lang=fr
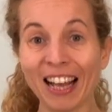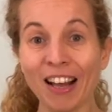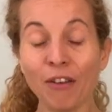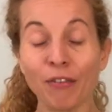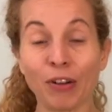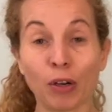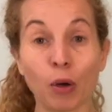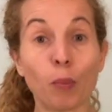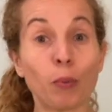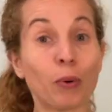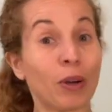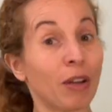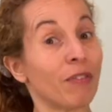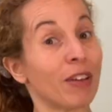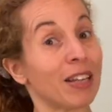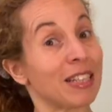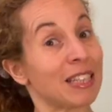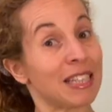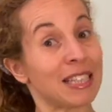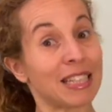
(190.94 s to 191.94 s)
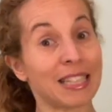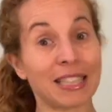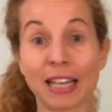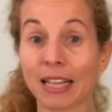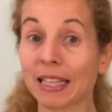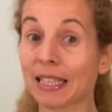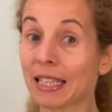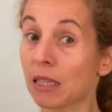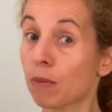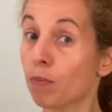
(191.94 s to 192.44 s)
On pourrait faire ces
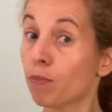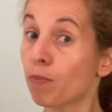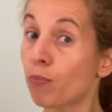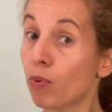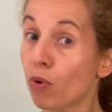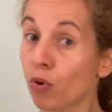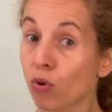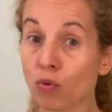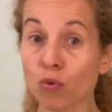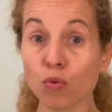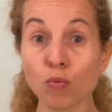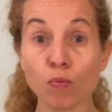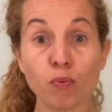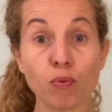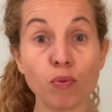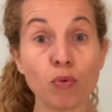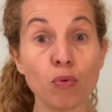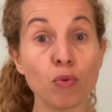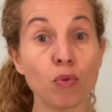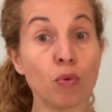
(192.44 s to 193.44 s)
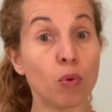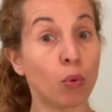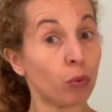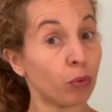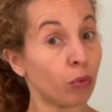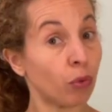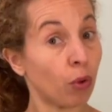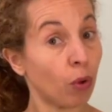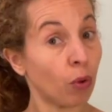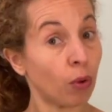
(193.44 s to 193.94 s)
exercices beaucoup plus
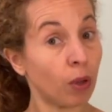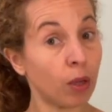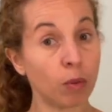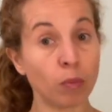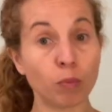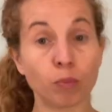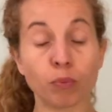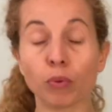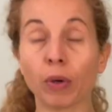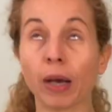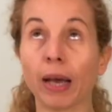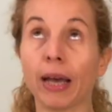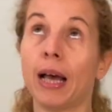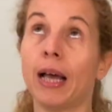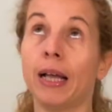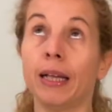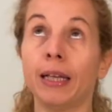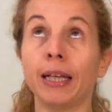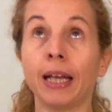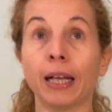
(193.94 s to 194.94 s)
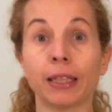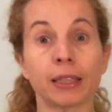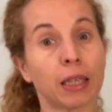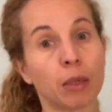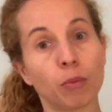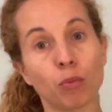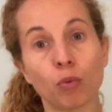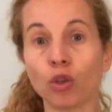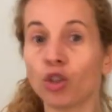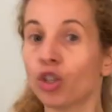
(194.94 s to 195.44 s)
longtemps, hein. on pourrait aller
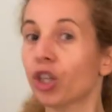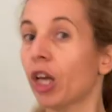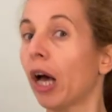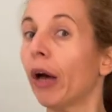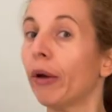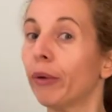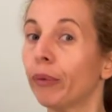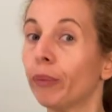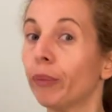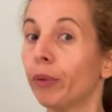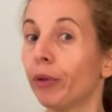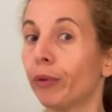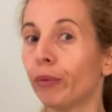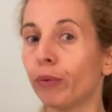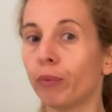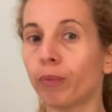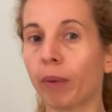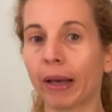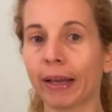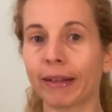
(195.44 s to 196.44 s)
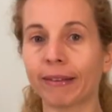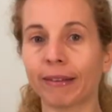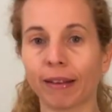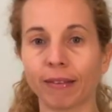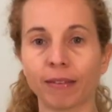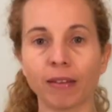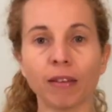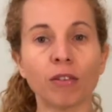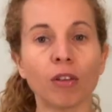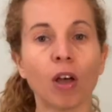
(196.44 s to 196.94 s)
attribuer jusqu'à une minute par
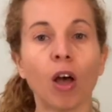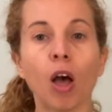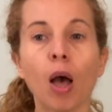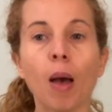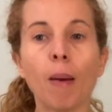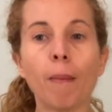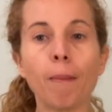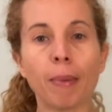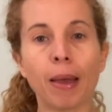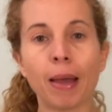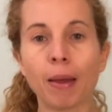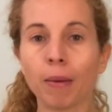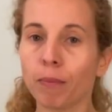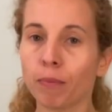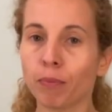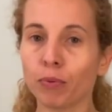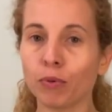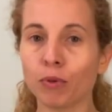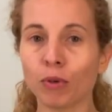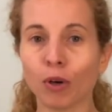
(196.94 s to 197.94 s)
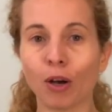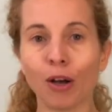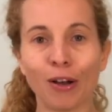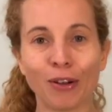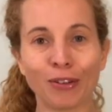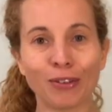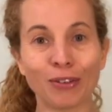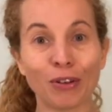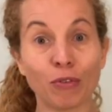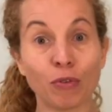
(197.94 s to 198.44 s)
exercice, mais pour
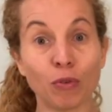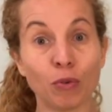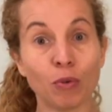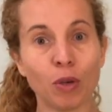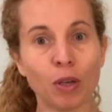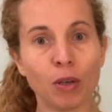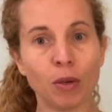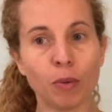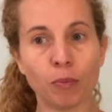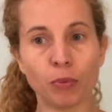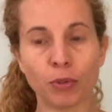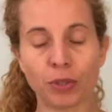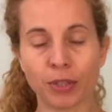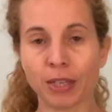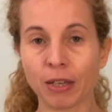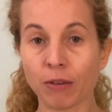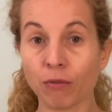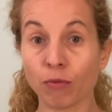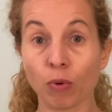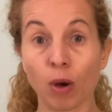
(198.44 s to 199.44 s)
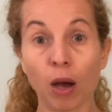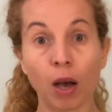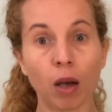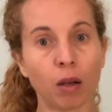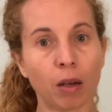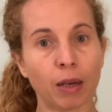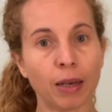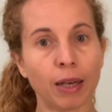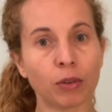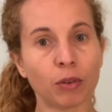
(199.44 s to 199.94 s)
euh, que vous puissiez
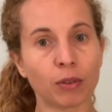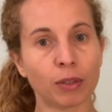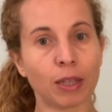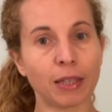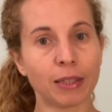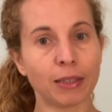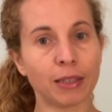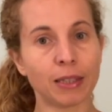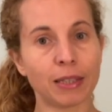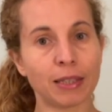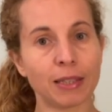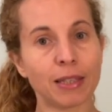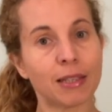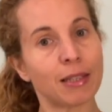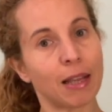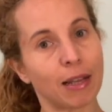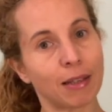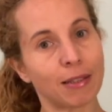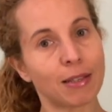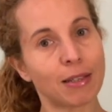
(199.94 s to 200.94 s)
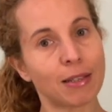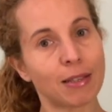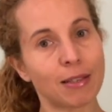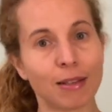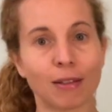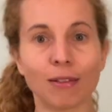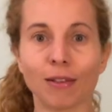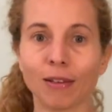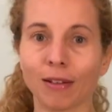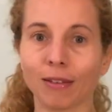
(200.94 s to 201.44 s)
voir la totalité des
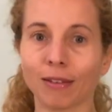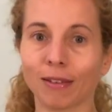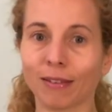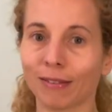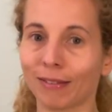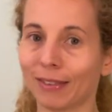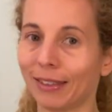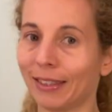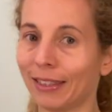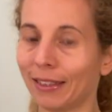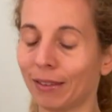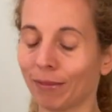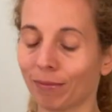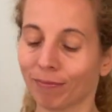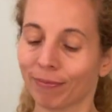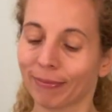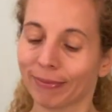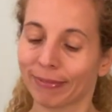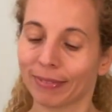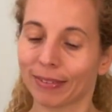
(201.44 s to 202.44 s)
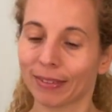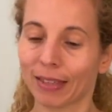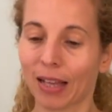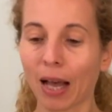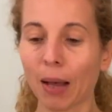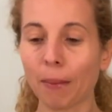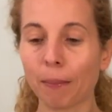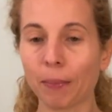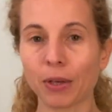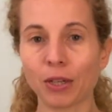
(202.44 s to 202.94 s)
exercices de notre routine,
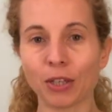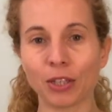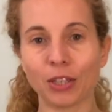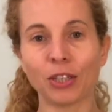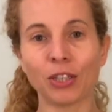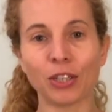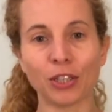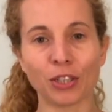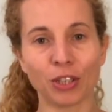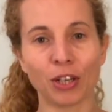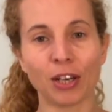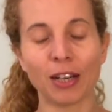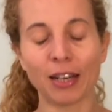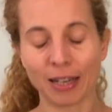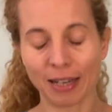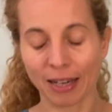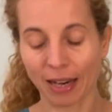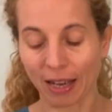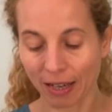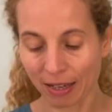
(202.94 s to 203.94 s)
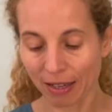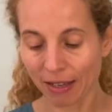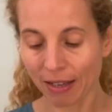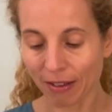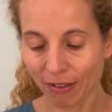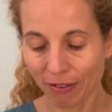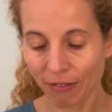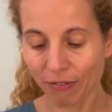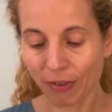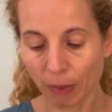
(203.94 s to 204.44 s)
hop, je la
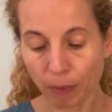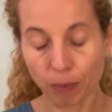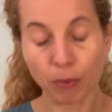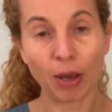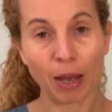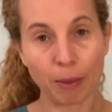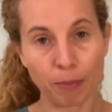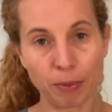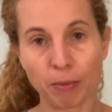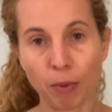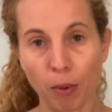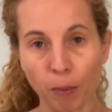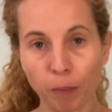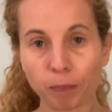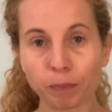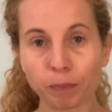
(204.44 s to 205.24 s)
fais plus rapidement.